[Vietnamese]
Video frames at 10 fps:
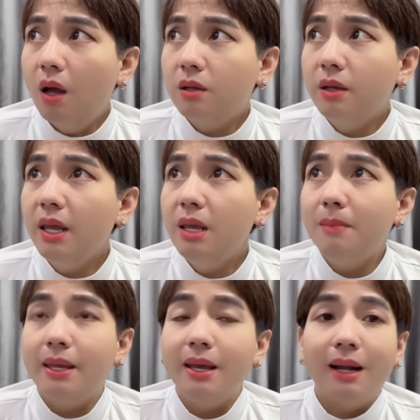Uh, khi
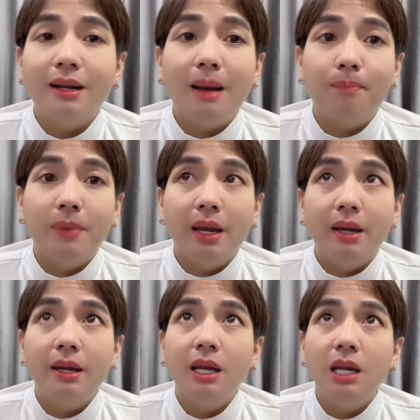mà chí cảnh gặp chị
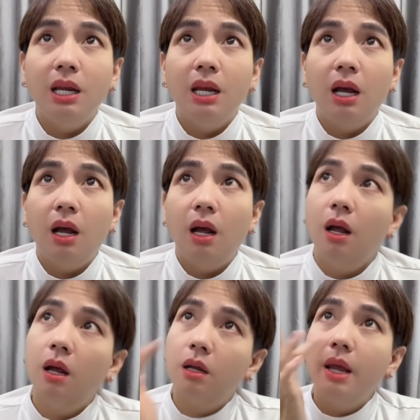ni uh,
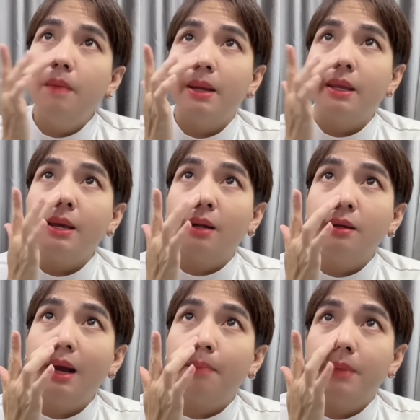khi mà chí
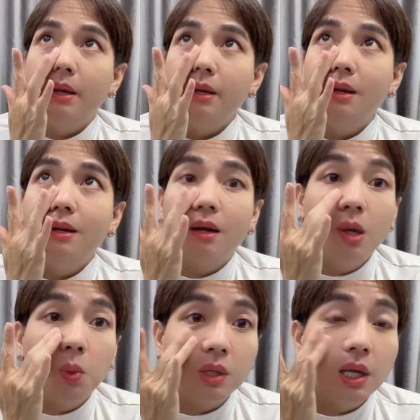cảnh gặp chị ni lần
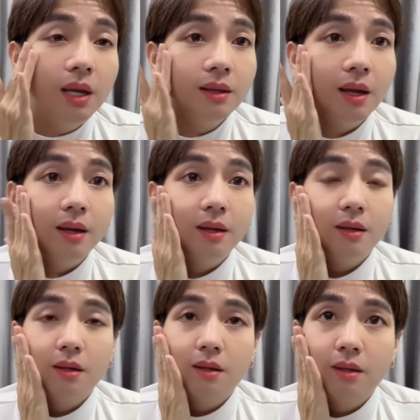đầu tiên thì
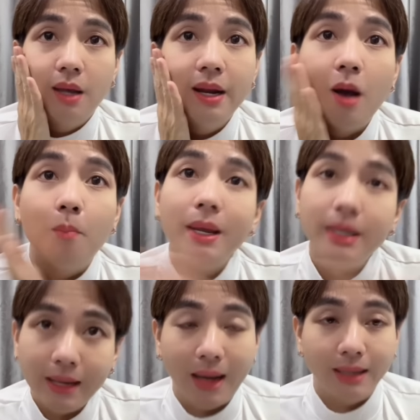chị ni không biết
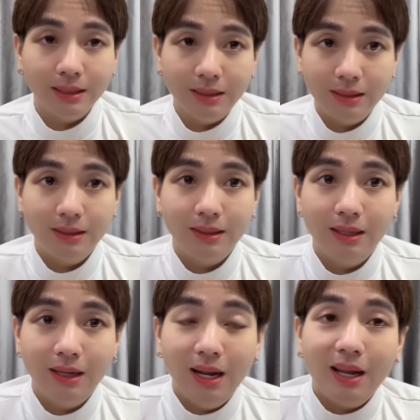chí cảnh
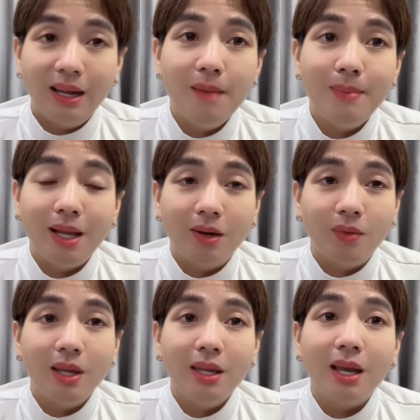khi mà lần đầu
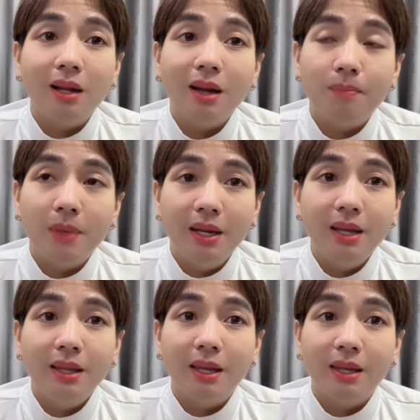tiên Chí Cảnh gặp chị
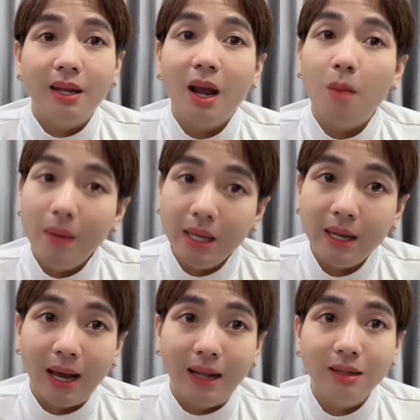Ni thì chị Ni không biết Chí
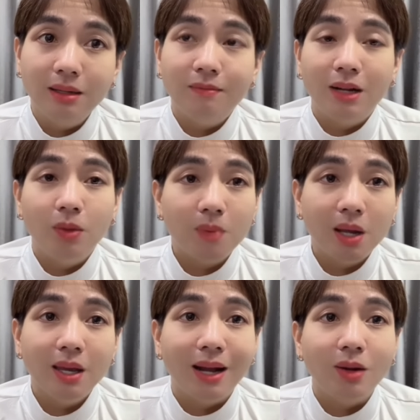Cảnh và lúc đó
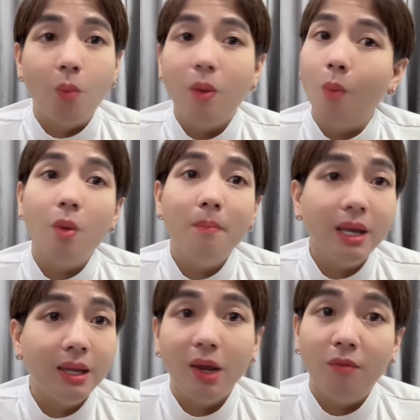Chí Cảnh cũng không có
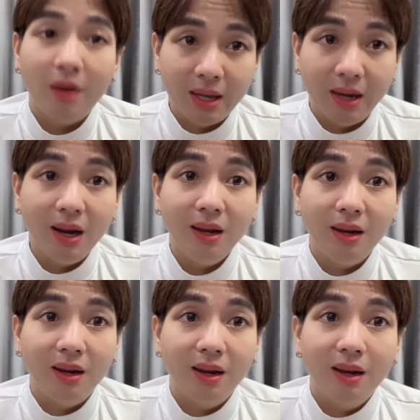biết nhiều về chị Ni